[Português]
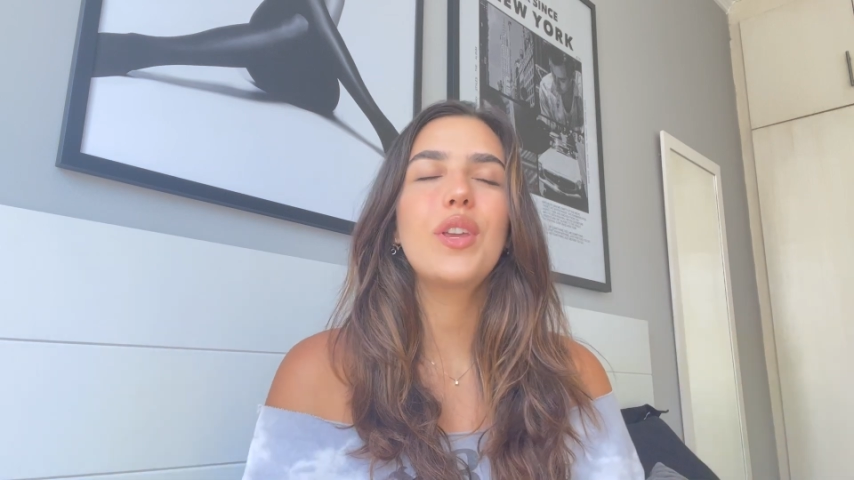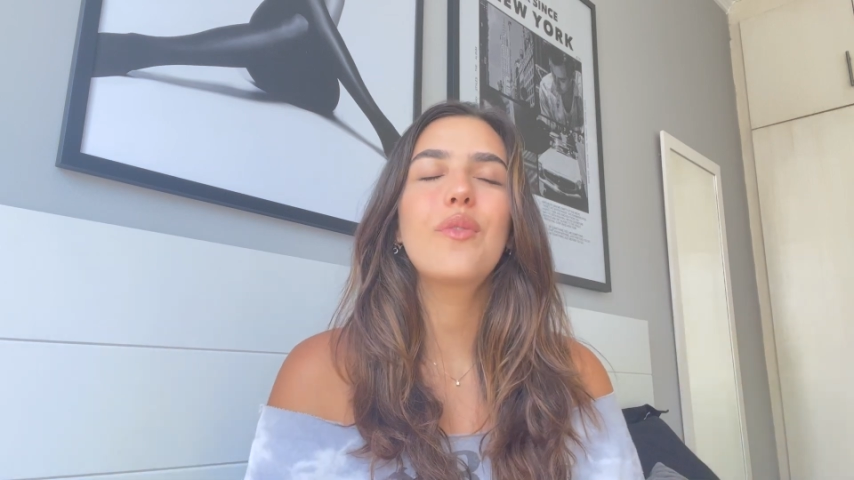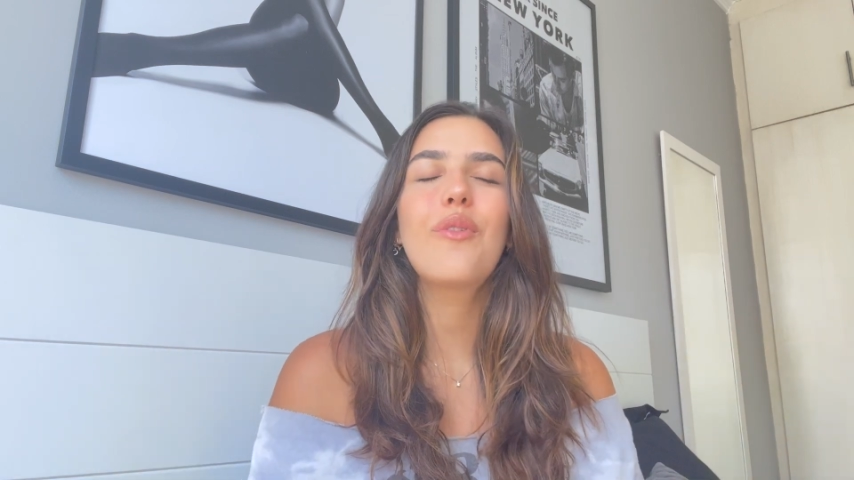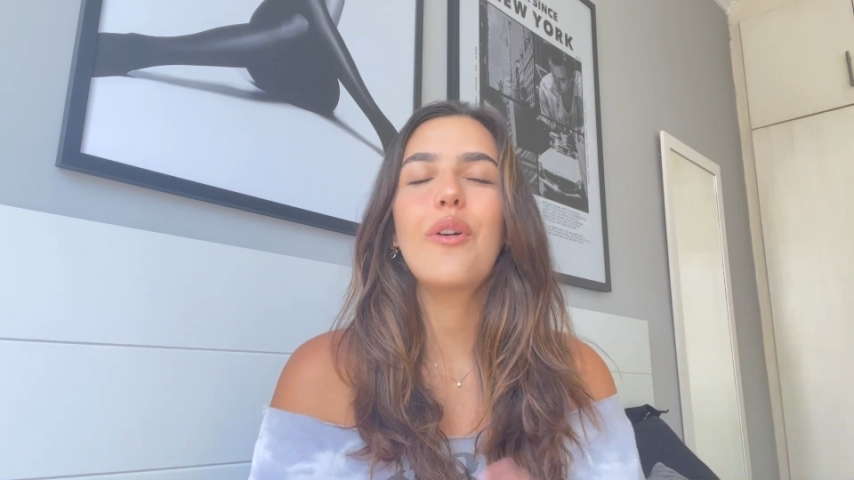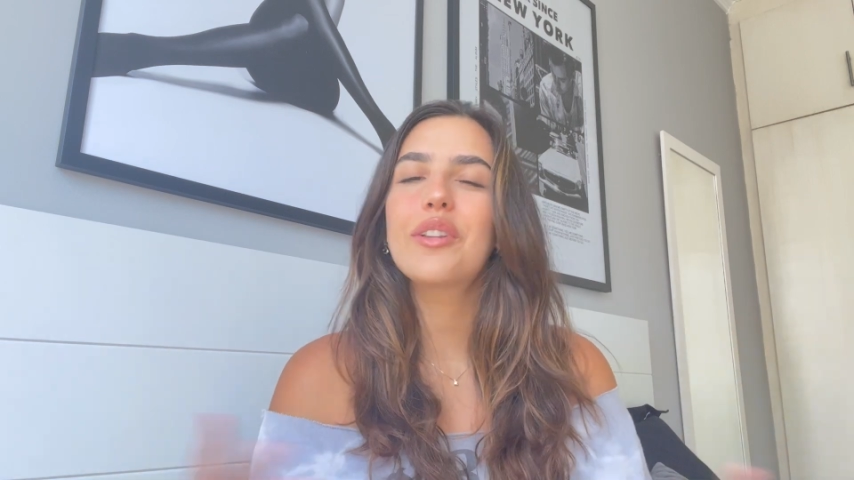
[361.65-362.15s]
e
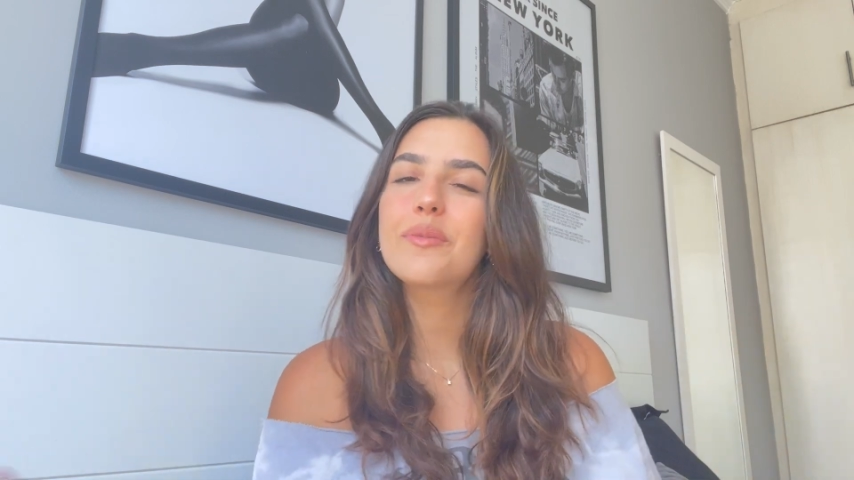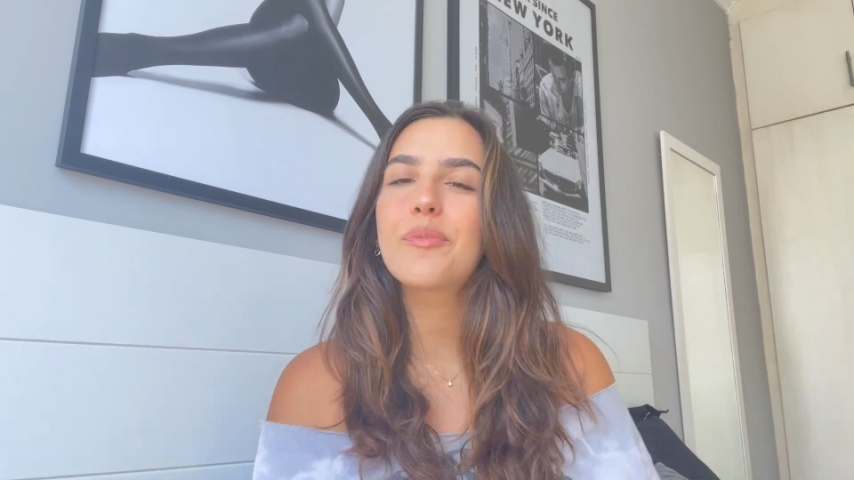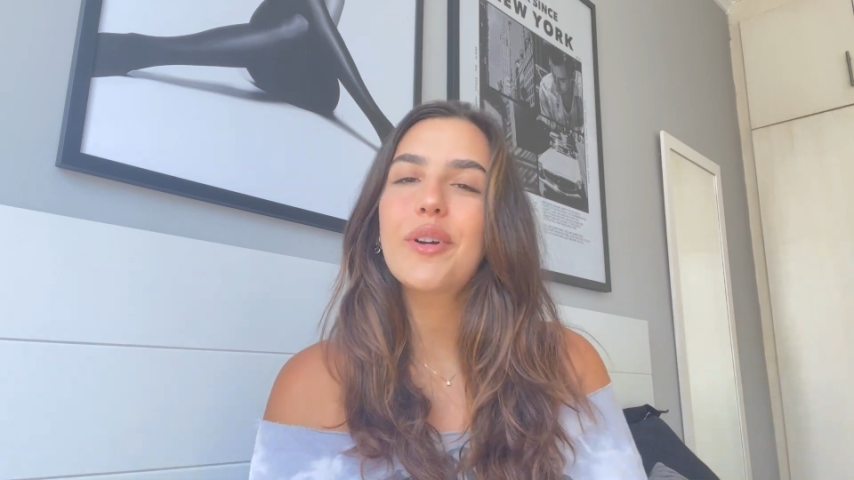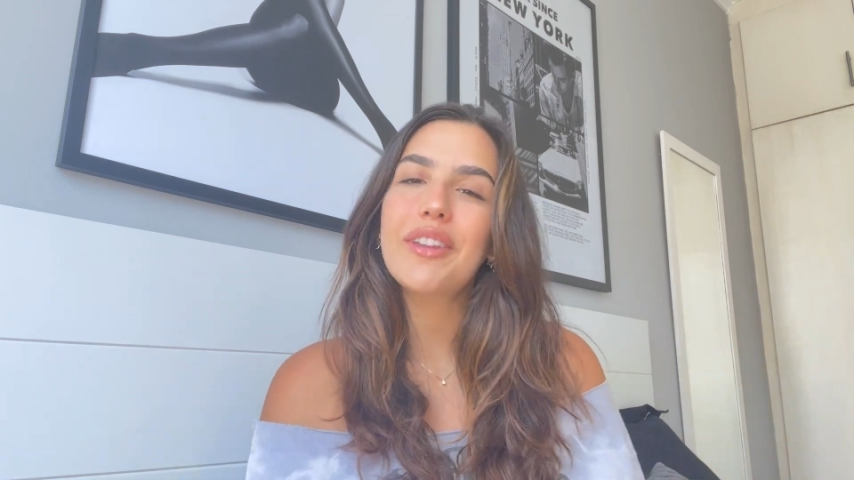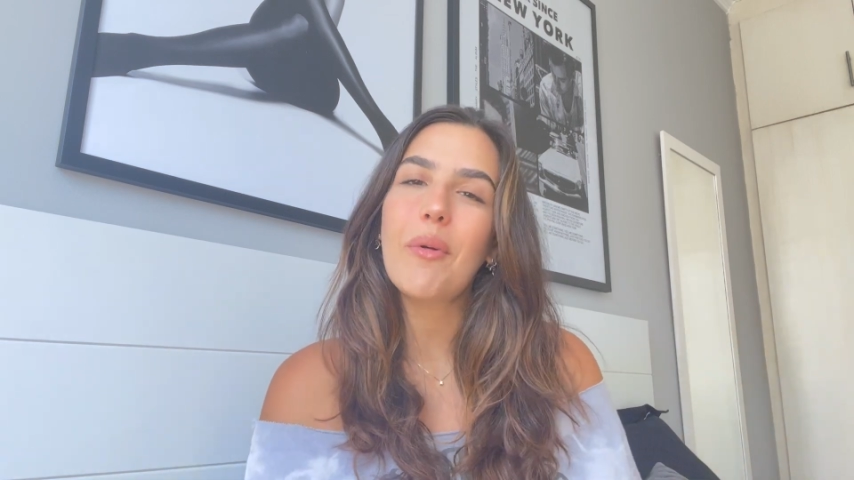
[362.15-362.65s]
um ótimo
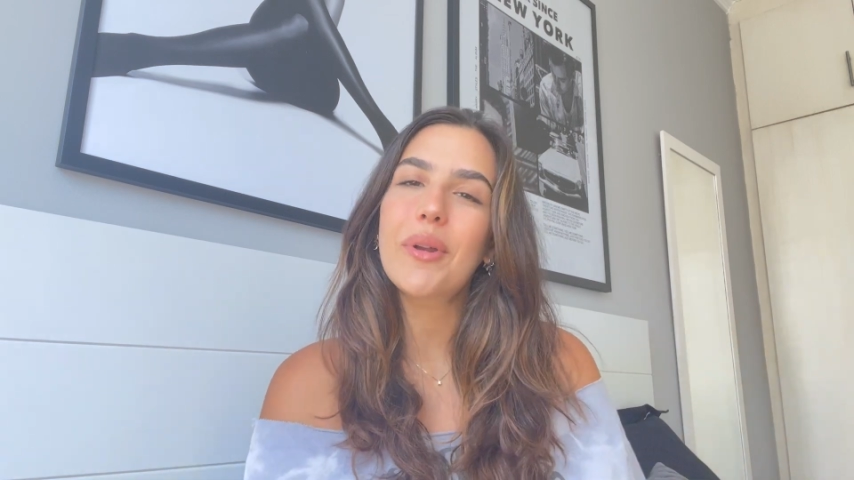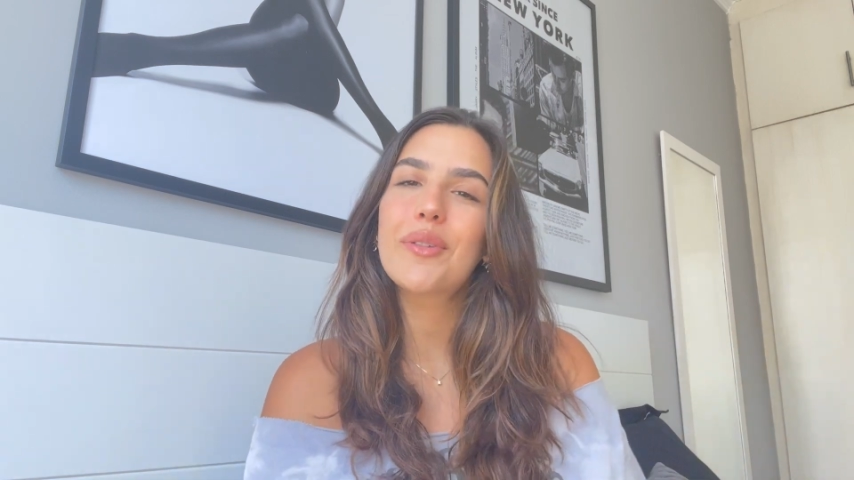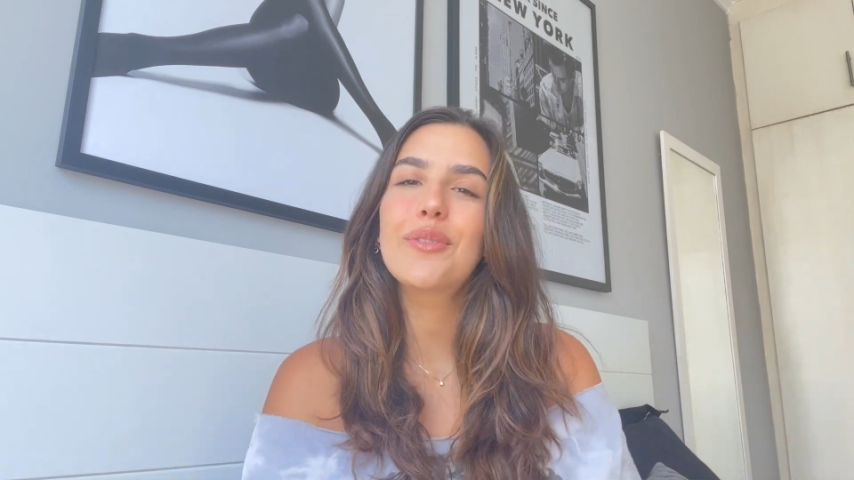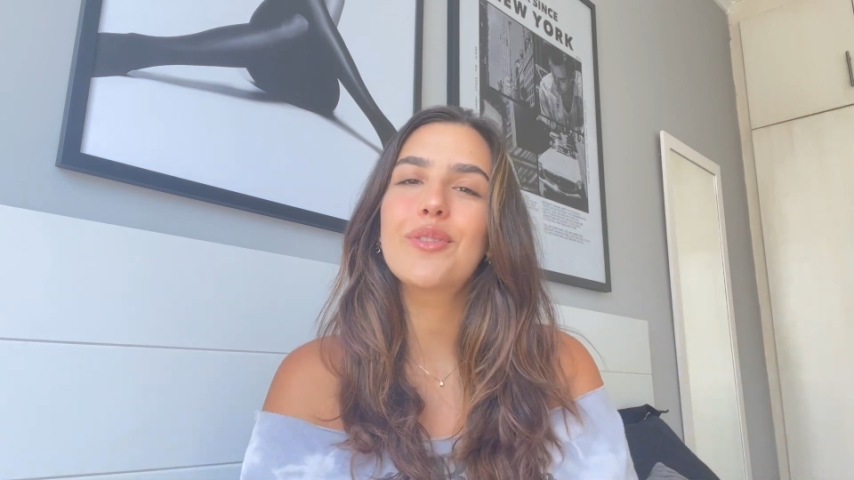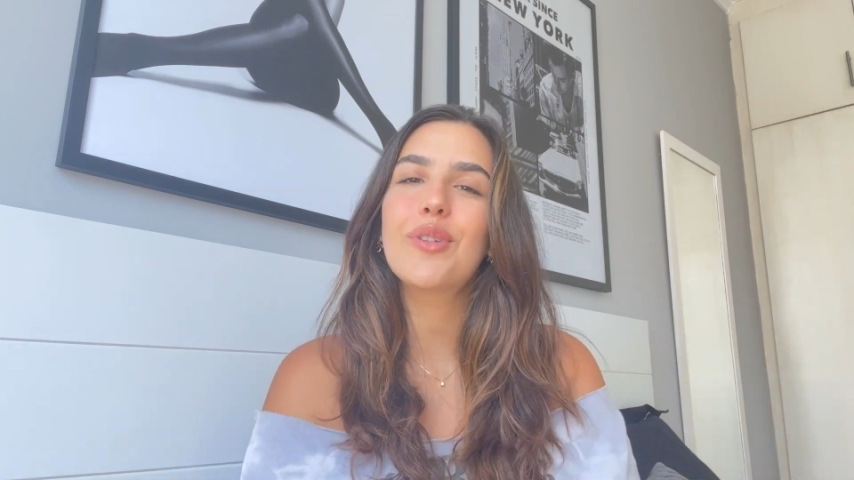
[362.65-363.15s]
portal para todos